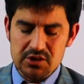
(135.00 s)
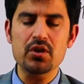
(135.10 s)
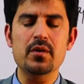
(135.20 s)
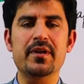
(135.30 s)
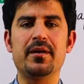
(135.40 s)

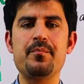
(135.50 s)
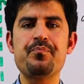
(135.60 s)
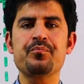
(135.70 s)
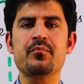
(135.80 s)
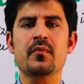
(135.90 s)
सुनिए
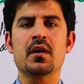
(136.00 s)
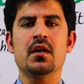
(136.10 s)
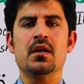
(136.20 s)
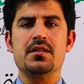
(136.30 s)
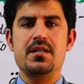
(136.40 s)

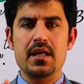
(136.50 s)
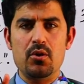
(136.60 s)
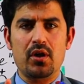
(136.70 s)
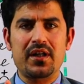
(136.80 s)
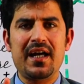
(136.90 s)
भैया
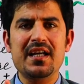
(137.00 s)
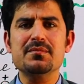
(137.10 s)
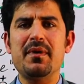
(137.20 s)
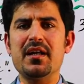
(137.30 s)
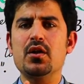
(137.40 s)

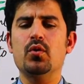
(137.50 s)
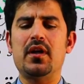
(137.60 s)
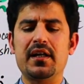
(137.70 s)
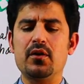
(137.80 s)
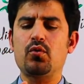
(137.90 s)
डीलोकलाइज
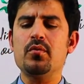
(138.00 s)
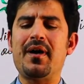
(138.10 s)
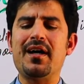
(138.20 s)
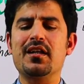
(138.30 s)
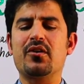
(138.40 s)
मालिक्यूल अगर कोई
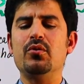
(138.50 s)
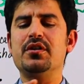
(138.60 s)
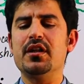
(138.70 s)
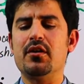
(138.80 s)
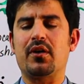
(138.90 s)

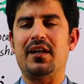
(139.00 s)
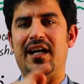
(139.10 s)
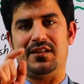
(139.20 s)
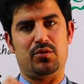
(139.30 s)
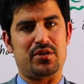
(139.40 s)
मालिक्यूल
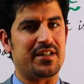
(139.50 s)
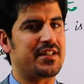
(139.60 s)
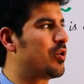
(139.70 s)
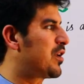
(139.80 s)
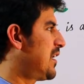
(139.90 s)
डीलोकलाइज हो जाए
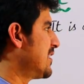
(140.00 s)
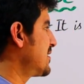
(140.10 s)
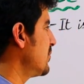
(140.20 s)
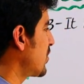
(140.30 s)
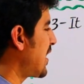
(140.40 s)

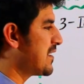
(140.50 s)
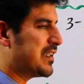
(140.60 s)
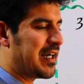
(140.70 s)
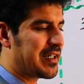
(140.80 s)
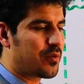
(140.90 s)
डीलोकलाइज से
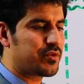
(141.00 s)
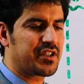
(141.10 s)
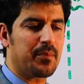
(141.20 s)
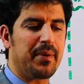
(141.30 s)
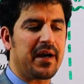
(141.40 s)
मुराद है अगर
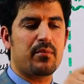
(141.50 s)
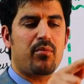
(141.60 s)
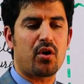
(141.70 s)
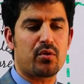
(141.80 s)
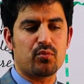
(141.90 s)
उसके पाई
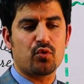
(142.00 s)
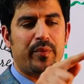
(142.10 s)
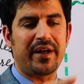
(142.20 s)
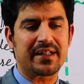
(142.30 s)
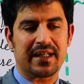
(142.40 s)
बॉन्ड
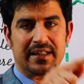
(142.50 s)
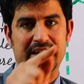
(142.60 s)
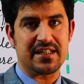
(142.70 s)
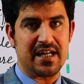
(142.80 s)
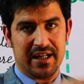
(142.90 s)
मूवमेंट
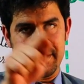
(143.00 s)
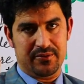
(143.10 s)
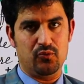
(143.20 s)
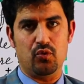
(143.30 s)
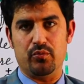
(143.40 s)
करते
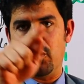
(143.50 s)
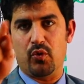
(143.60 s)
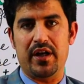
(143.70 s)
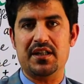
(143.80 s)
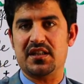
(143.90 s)
जाएं वो
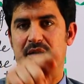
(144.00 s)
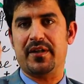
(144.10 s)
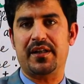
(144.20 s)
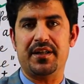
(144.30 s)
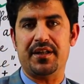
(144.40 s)
वो एक जगह
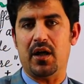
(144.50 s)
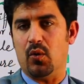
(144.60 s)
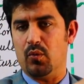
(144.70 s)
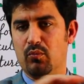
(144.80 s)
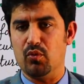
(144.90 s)
पर खड़े ना
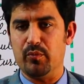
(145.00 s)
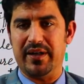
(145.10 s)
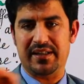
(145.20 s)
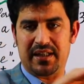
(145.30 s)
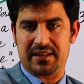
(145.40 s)
हो
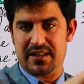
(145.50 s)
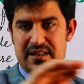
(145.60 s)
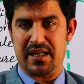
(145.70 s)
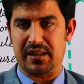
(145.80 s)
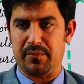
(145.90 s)
मूवमेंट करते
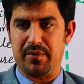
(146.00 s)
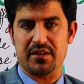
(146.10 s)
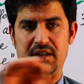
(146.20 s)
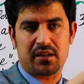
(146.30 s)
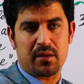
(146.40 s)
जाएं
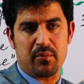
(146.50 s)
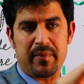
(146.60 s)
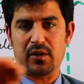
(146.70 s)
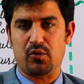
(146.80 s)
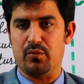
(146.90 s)
कभी इधर कभी
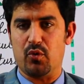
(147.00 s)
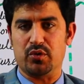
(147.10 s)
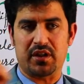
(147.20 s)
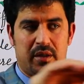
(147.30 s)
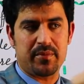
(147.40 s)
मालिक्यूल में
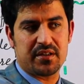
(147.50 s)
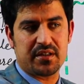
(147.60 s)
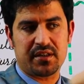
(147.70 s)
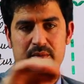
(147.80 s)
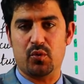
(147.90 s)
उधर कभी
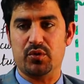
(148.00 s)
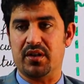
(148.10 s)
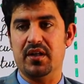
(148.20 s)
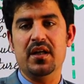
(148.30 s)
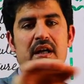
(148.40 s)
इधर कभी
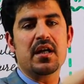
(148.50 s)
उधर